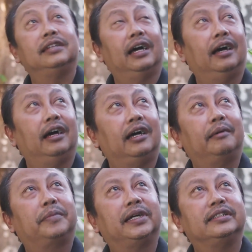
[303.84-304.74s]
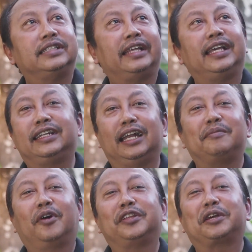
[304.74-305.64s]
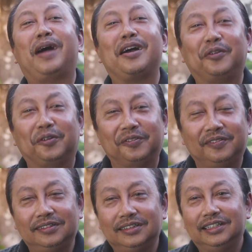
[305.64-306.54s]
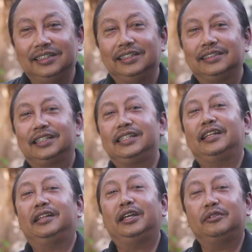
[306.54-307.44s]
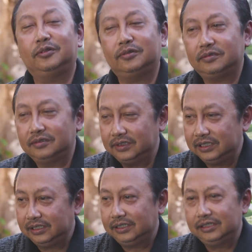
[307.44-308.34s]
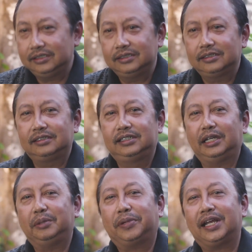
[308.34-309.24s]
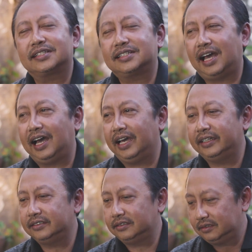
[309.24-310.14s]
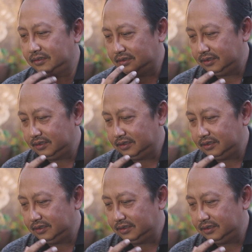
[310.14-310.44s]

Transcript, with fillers: eh, apa nyanyian dalam konteks panggung ternyata itu dari perasaan